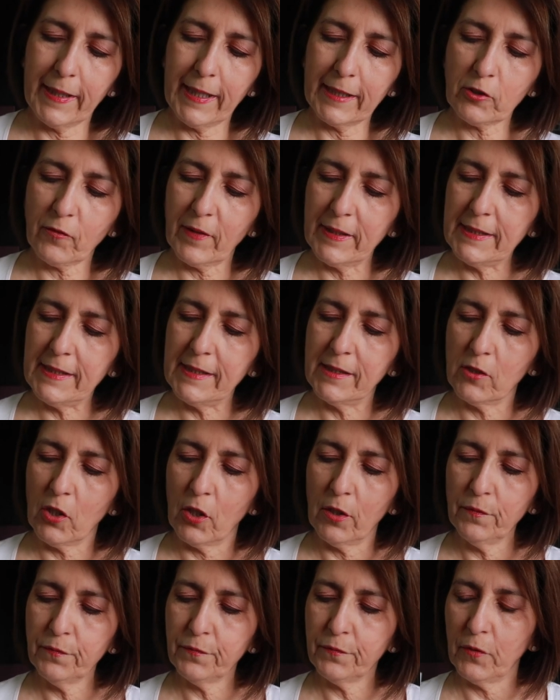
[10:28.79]

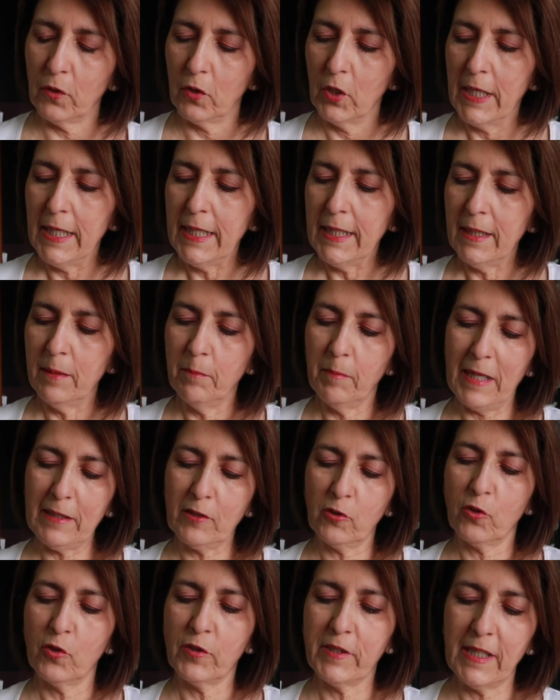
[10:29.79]
Euh, Ils
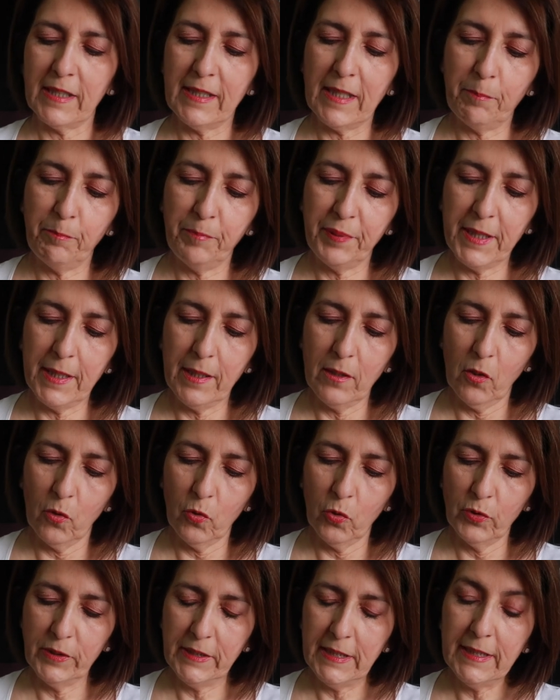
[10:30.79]
mettent que c'est des piles
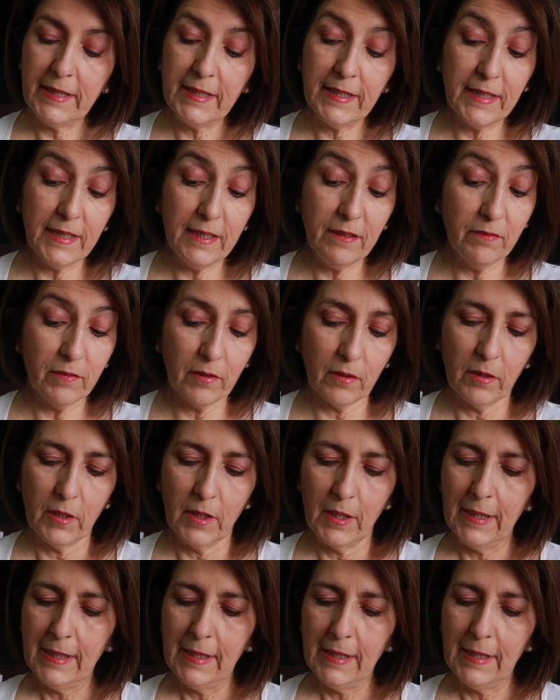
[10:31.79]
auditives.